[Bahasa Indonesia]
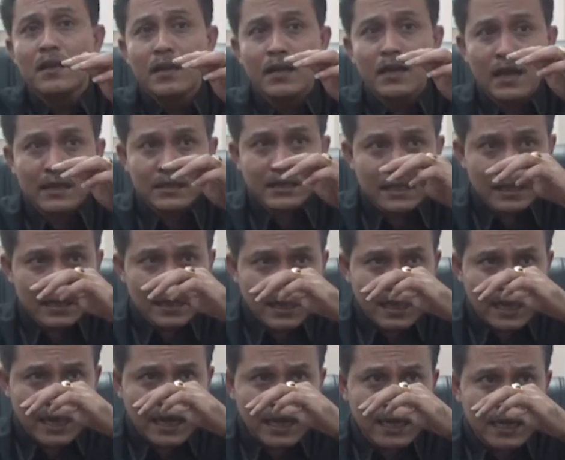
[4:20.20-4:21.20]
Yang
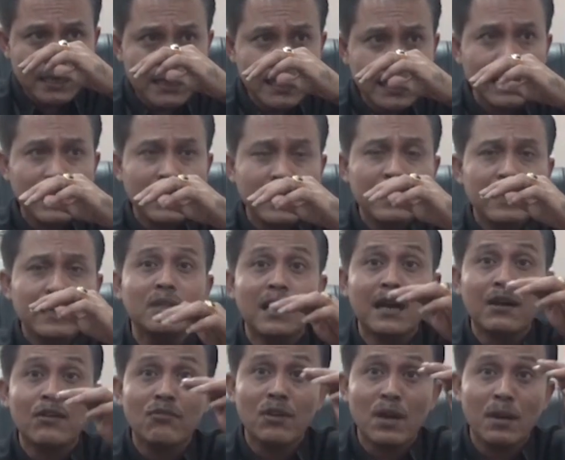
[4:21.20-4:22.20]
setingkat SD
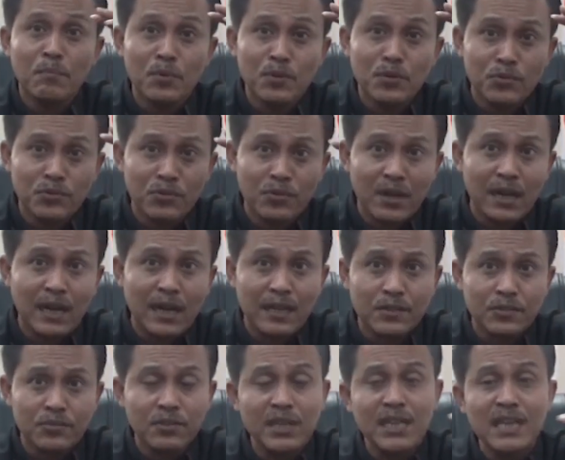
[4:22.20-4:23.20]
dilakukan penunjukan
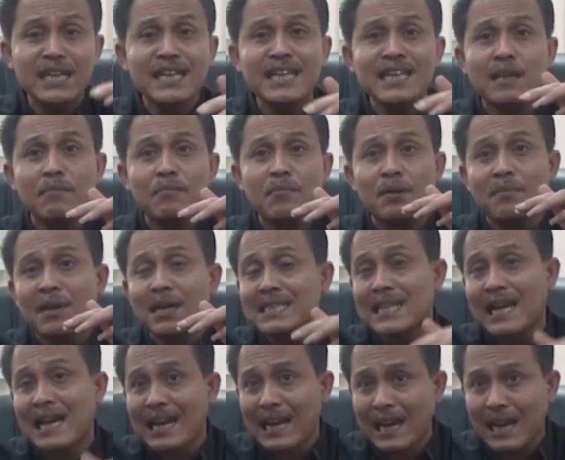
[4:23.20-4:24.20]
langsung. Ini yang
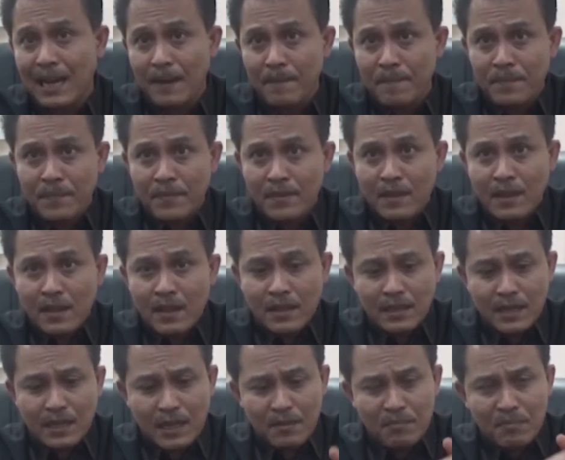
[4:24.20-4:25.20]
bermasalah.
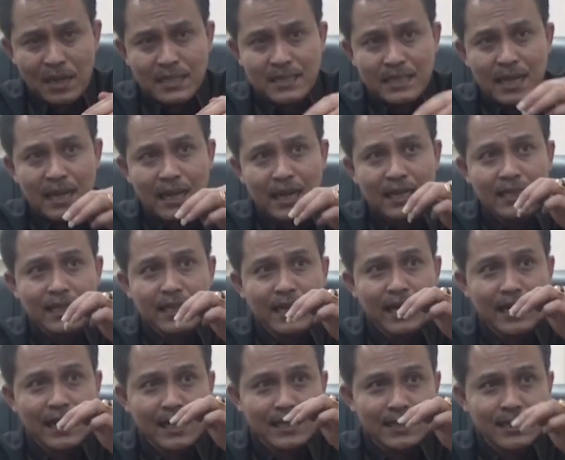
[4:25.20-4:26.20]
Hmm. Jadi masalah di
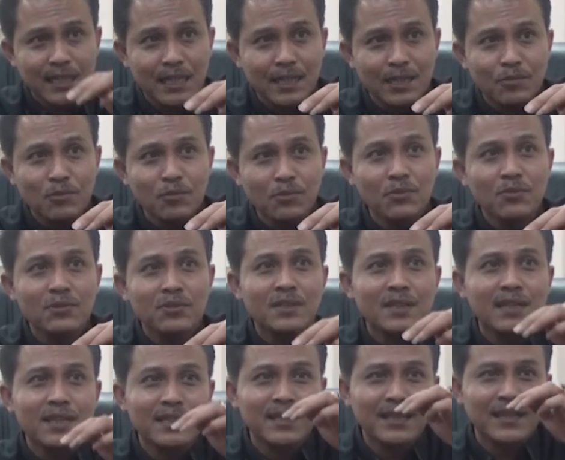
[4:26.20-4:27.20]
tingkat SD itu
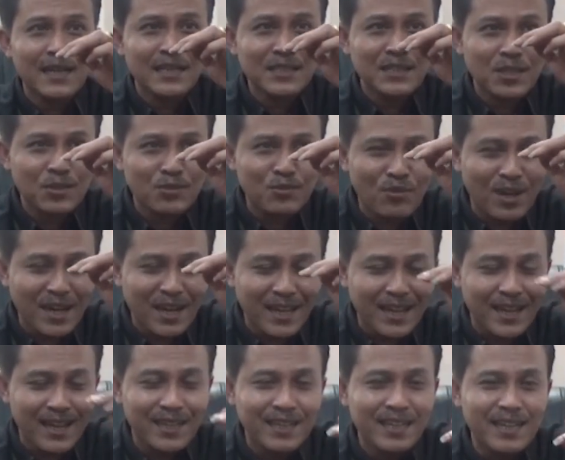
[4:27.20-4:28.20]

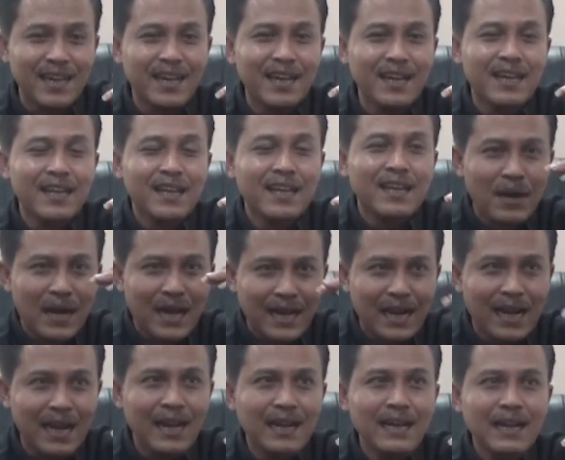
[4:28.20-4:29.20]
ketidaksesuaiannya
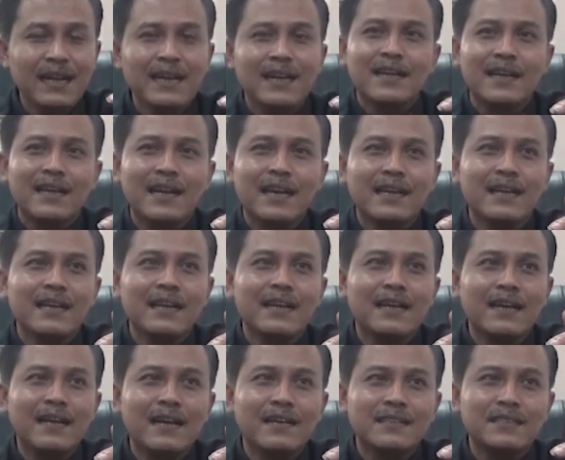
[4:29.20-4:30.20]
barang dengan
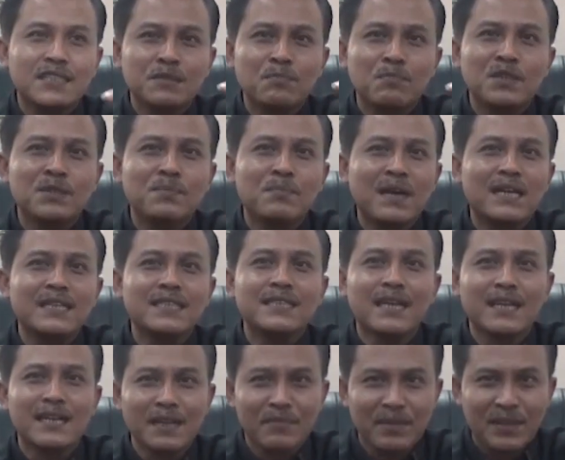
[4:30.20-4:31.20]
uh,
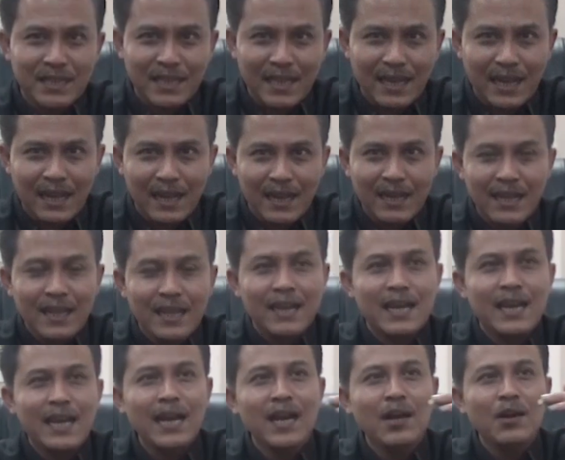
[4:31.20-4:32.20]
spesifikasi yang diminta.
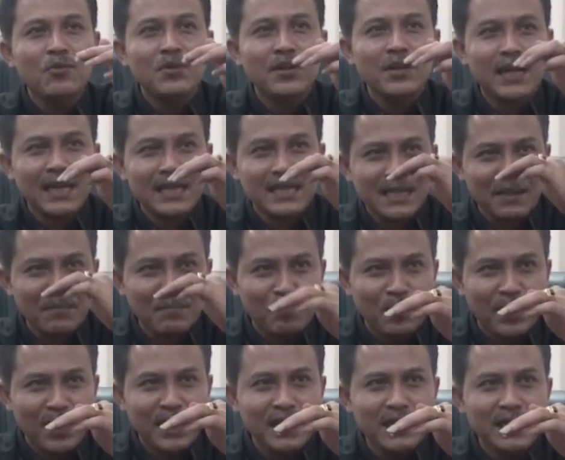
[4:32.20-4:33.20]
Baik. Kalau di
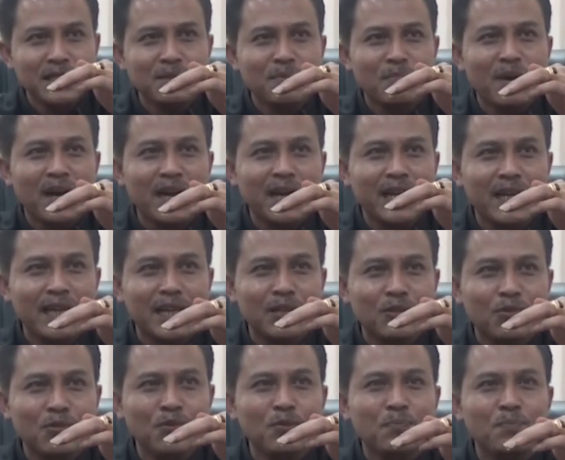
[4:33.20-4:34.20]
SMP ini sebagian
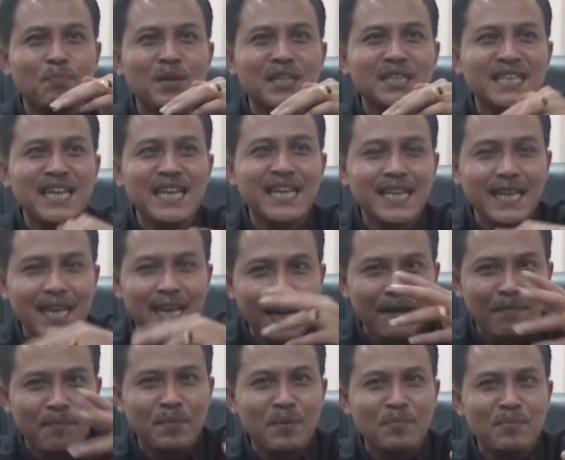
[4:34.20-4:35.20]
itu
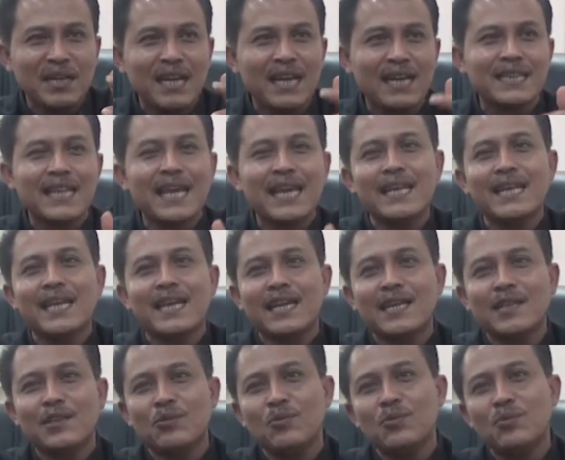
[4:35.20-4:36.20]
penyedia pemenang tender
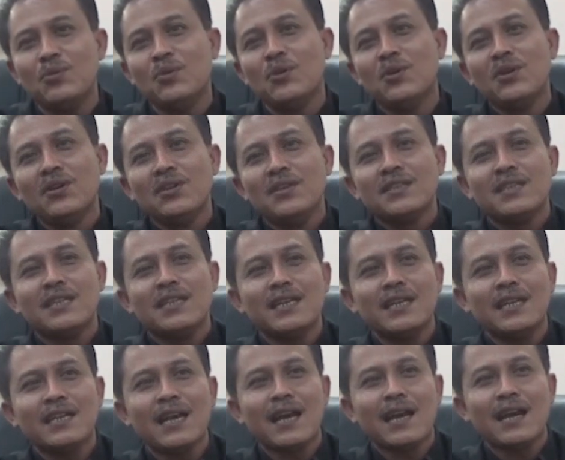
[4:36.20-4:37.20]
itu
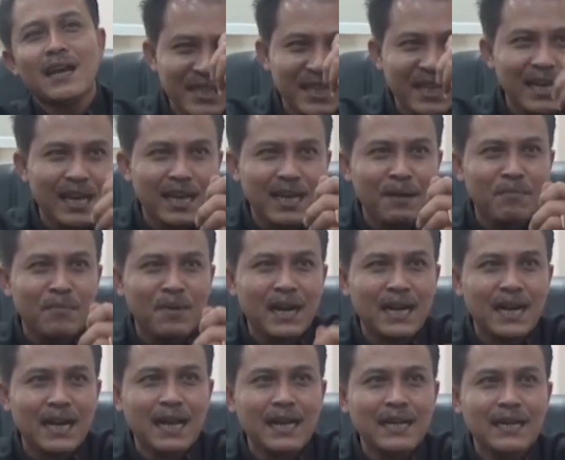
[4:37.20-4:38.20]
tidak menyediakan
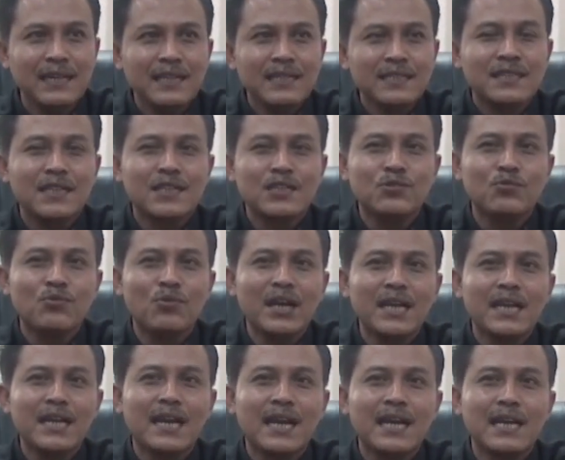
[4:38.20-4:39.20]
barang
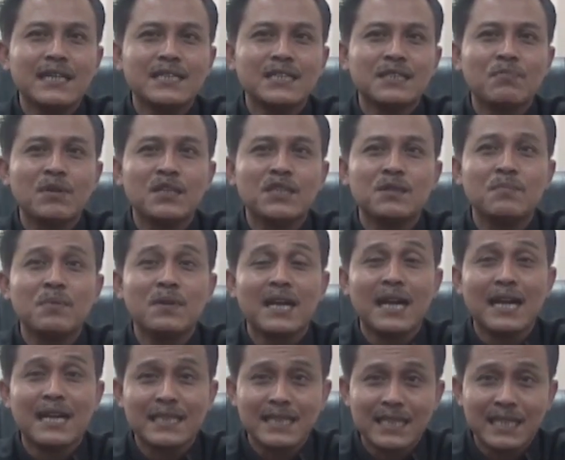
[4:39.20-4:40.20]
sesuai dengan
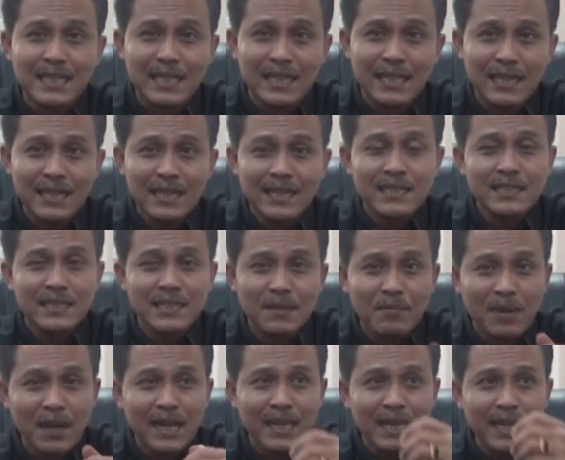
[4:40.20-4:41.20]
spesifikasi
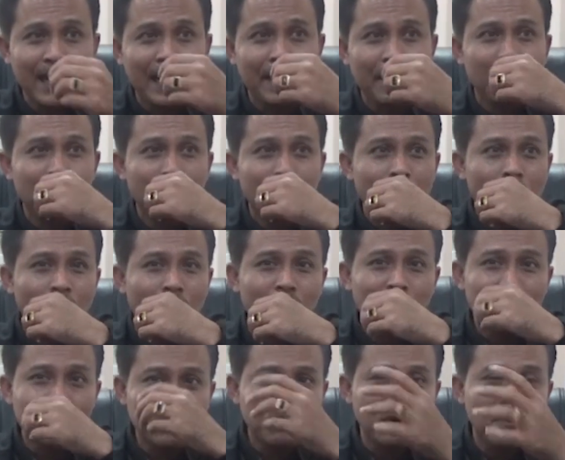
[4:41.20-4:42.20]
sebagian.
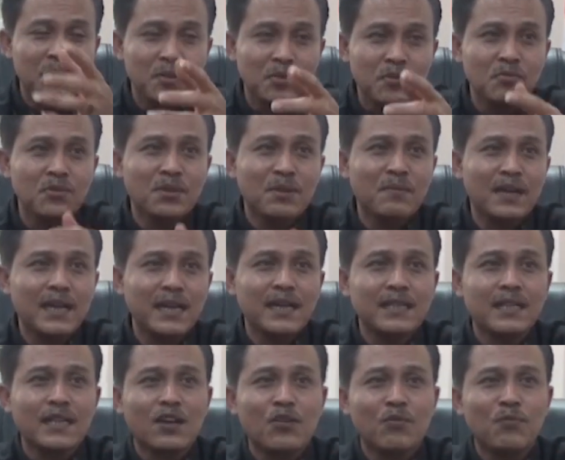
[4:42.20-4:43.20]
Oleh sebab itu
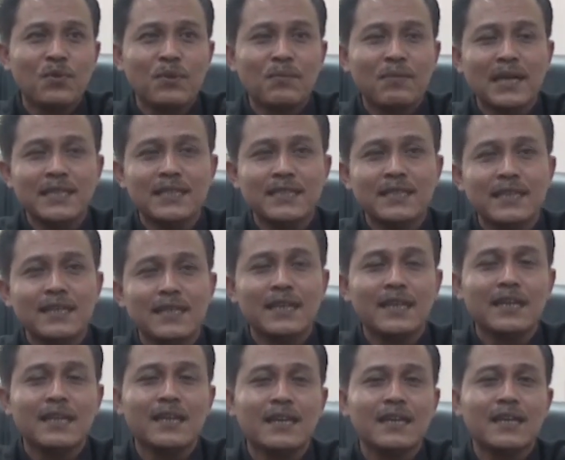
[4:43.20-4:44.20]
kemarin kita konfirmasi
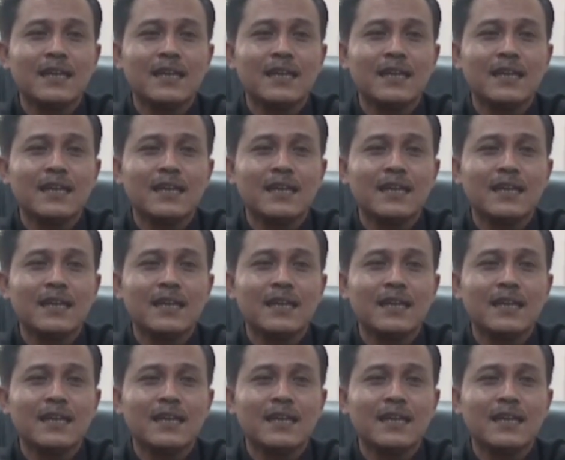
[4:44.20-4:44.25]
ke